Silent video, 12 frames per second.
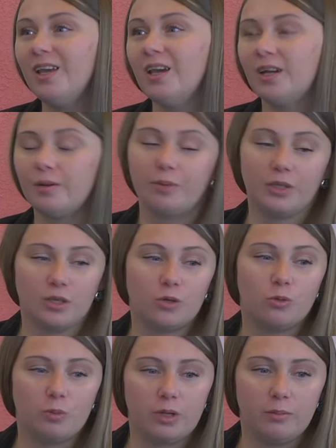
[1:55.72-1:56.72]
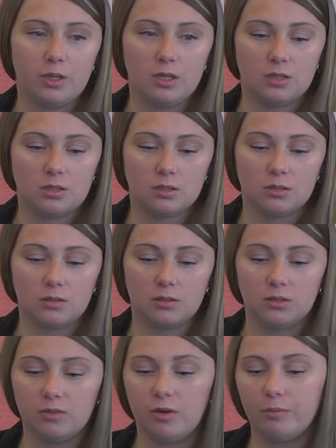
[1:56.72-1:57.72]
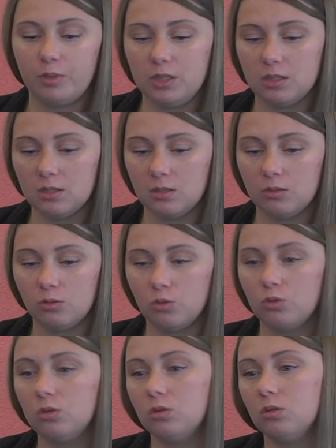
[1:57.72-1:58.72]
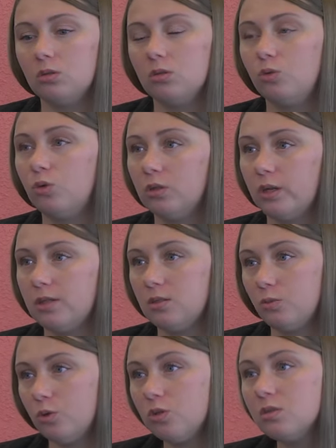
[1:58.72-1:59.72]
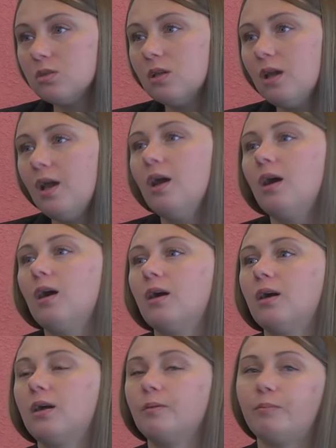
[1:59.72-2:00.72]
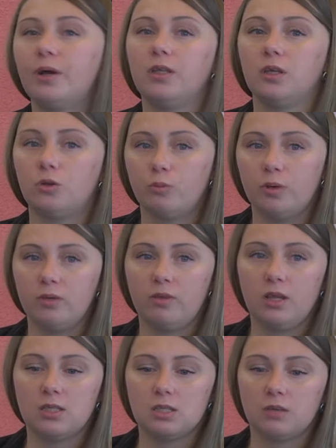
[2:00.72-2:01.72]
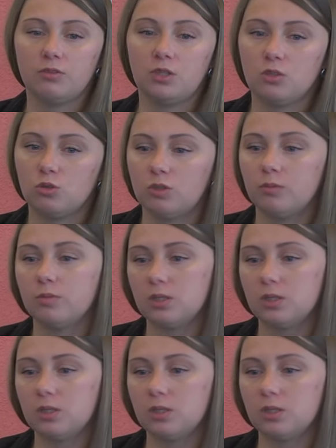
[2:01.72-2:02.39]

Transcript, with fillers: Компания Robo имеет э, два приза от э, Google Rise Awards. А, компания Robo является авторизованным